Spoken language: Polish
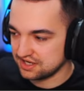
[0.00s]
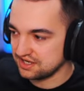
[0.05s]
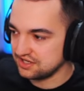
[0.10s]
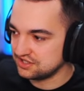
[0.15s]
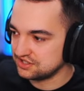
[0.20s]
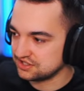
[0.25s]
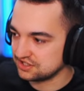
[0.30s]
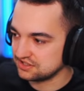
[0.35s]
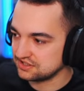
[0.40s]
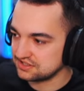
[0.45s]

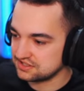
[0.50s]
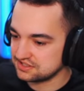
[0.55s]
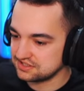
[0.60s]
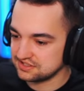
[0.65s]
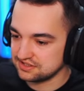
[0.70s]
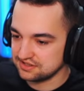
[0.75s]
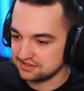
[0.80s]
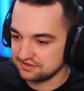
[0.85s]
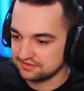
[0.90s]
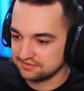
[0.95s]

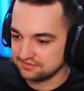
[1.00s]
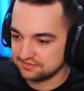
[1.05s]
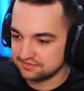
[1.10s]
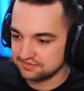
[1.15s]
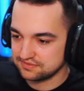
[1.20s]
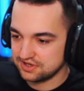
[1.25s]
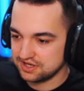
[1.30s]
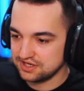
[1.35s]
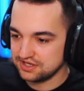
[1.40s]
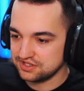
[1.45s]
Agency,
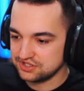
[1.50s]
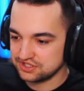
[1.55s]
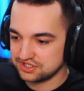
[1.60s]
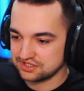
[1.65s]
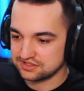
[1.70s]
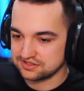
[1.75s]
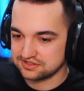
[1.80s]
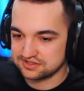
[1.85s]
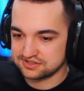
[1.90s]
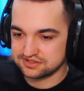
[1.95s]

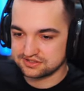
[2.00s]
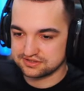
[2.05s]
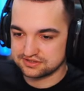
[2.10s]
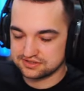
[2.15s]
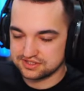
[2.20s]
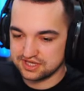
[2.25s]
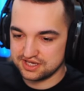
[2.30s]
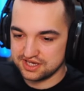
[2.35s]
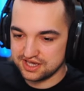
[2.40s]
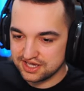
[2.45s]
Agents,
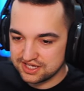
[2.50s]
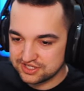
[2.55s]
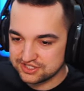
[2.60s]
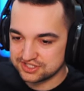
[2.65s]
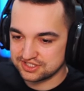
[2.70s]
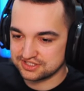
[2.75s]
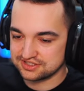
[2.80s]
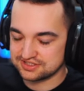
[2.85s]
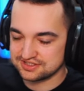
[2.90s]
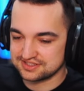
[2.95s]
The
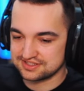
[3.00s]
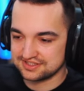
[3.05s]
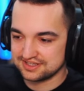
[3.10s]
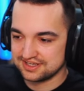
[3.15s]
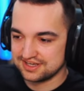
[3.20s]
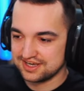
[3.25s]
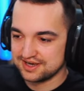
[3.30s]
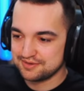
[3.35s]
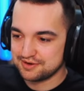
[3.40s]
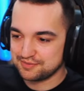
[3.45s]
Agents,
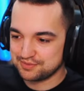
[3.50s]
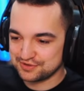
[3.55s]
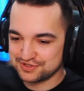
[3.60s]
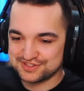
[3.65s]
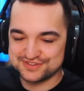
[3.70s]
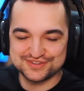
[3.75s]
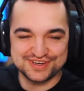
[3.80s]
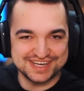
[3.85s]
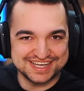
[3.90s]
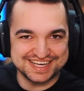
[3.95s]
po
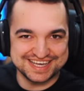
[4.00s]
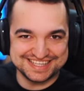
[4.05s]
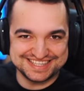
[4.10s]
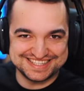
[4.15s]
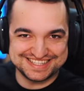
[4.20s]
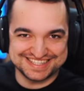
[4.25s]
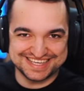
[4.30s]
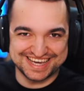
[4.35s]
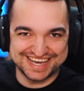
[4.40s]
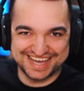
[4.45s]
prostu
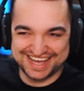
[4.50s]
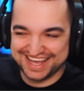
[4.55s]
agencja.